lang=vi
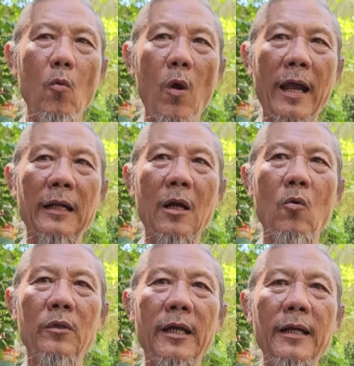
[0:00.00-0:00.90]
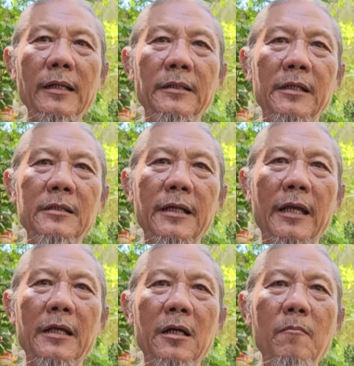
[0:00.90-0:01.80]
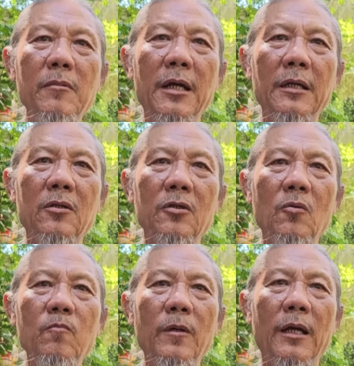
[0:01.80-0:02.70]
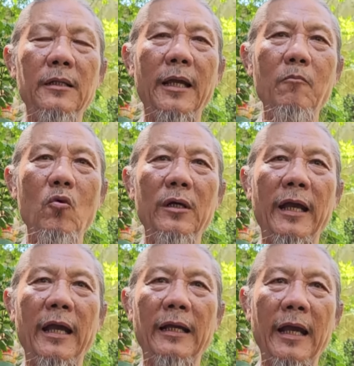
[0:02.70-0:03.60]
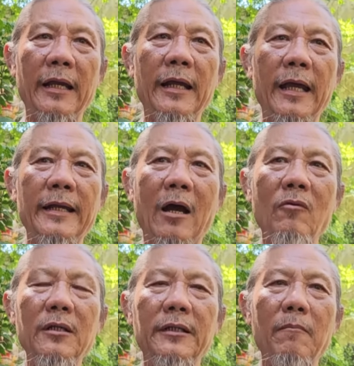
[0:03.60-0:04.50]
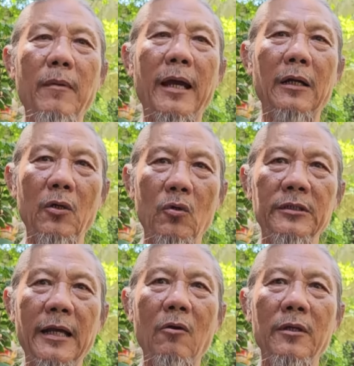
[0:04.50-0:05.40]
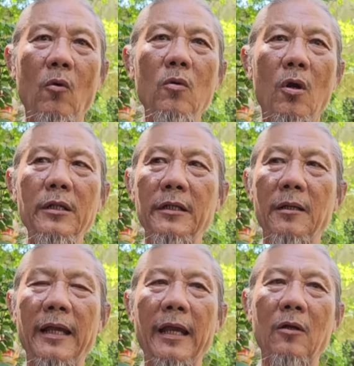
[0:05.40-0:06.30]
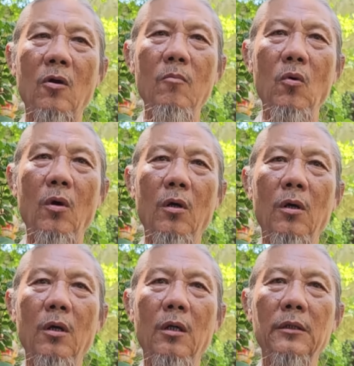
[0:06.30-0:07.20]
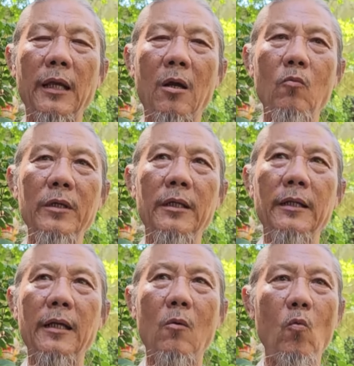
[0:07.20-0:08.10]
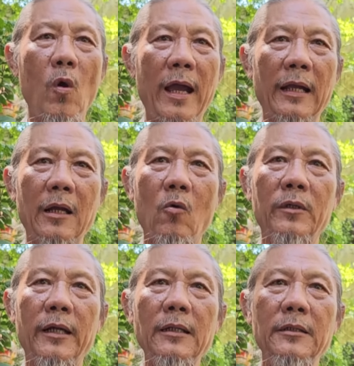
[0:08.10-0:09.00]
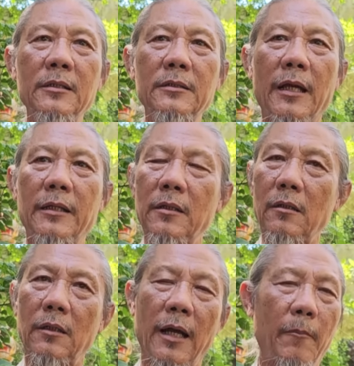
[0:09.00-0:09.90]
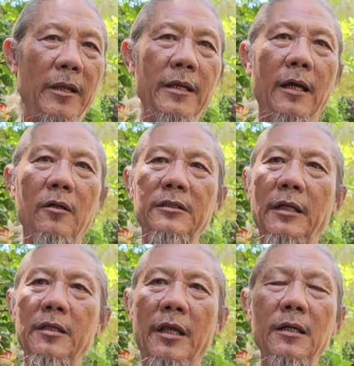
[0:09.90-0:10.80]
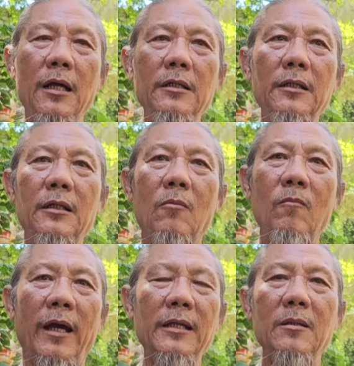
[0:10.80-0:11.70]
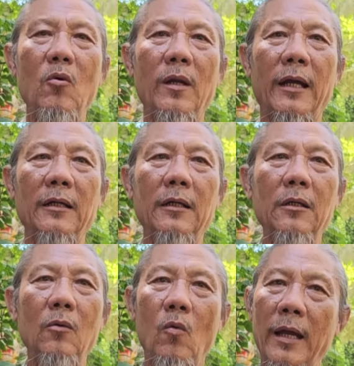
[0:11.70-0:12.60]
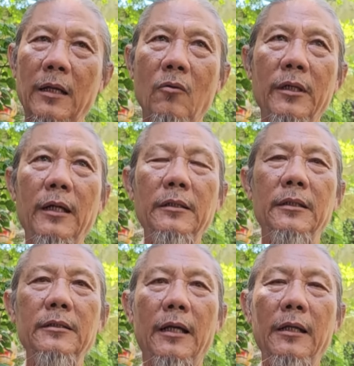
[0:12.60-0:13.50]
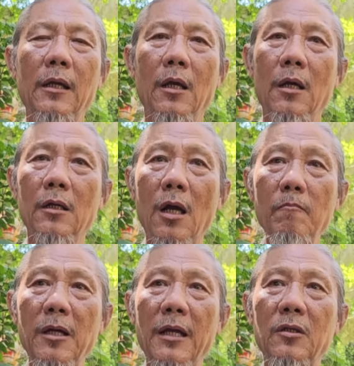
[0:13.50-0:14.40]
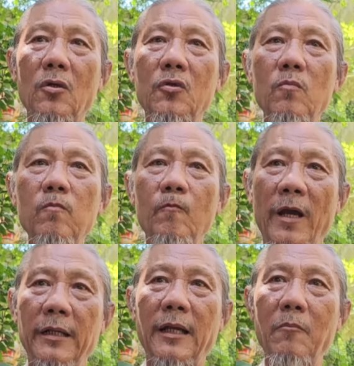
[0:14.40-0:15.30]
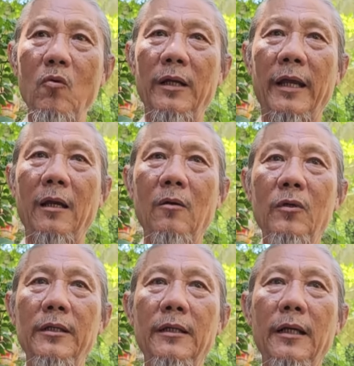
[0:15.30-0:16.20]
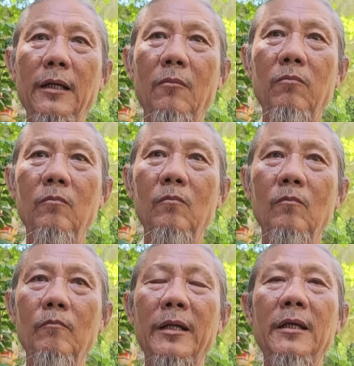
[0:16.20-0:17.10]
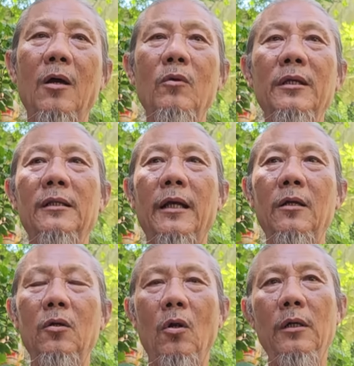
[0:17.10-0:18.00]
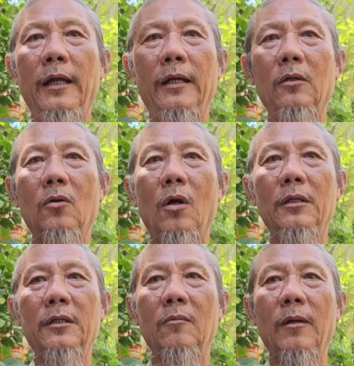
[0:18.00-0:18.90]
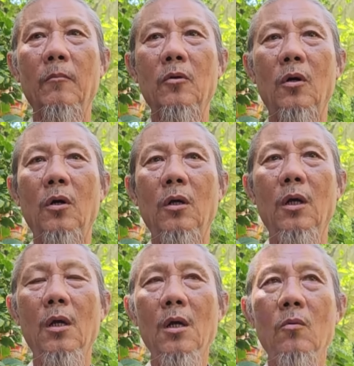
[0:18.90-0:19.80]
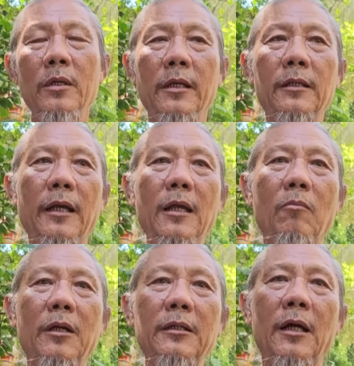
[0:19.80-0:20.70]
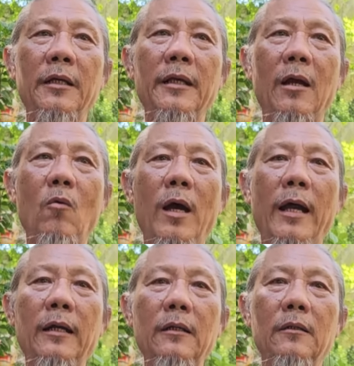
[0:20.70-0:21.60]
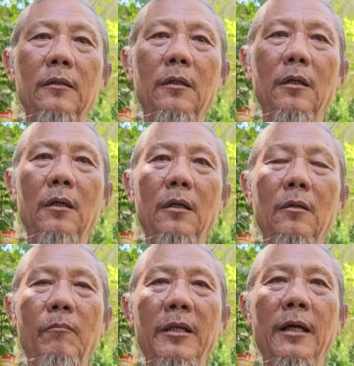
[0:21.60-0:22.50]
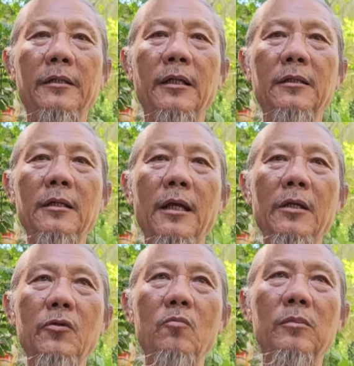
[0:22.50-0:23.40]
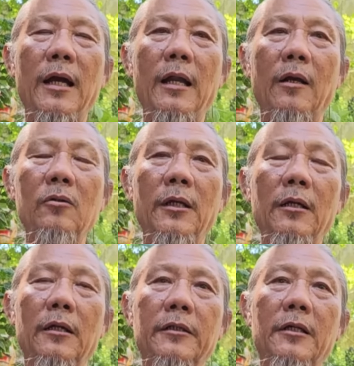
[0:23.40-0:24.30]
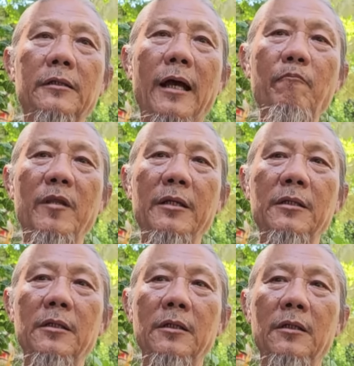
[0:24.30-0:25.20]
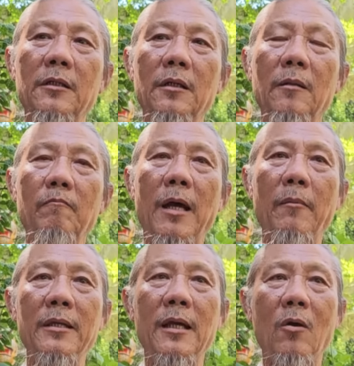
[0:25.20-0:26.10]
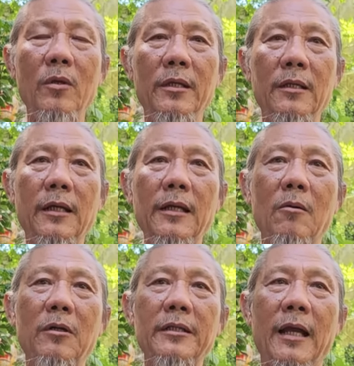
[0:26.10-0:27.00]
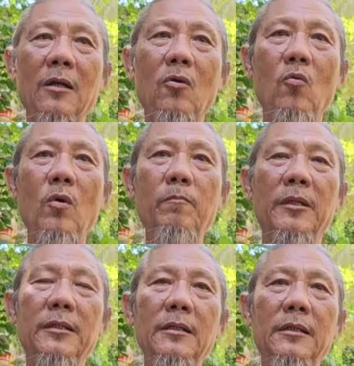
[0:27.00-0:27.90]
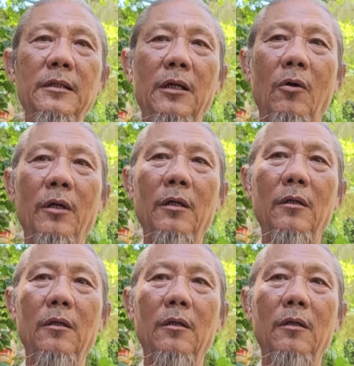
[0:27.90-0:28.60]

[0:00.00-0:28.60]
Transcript: hoàn cầu trái đất chuyển xây, gớm ghê cho chúng thuê thay mua ngàn, ngày nay đạo đức chẳng màng, rồi sao dẫu có tìm ngàn khó mua. Thấy không quý vị, thấy không, hoàn cầu trái đất chuyển xây, tức là bây giờ nó xây chuyển hết chứ không phải như mua lần nữa. Hoàn cầu trái đất chuyển xây, gớm ghê cho chúng thuê thay mua ngàn, quý vị thấy không? Bây giờ quý vị thấy nó rõ ràng nó có chứ không phải không có. Quý vị thấy không, cái thời gian qua đó, bây giờ trên thế giới chúng ta là có thể là trên 8 tỷ người. Mà bây giờ quý vị thấy không, cái trận Covid-19 chiến rồi đó,